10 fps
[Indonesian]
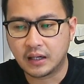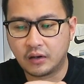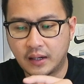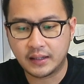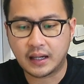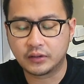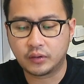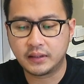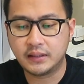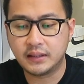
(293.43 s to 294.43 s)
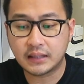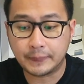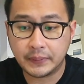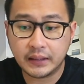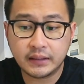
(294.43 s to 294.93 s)
kalau yang ada kantongnya gini
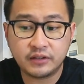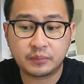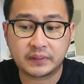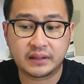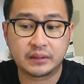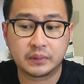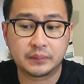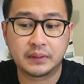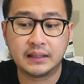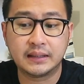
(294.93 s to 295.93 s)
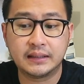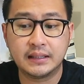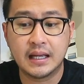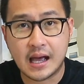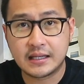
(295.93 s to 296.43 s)
tapi ini seperti yang teman-teman lihat
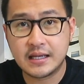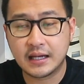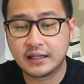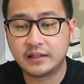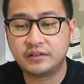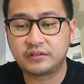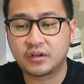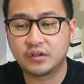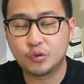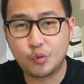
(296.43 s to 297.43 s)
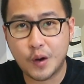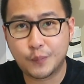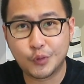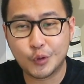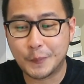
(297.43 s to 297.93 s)
nih lagi ada diskon
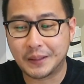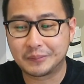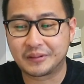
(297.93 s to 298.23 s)
24%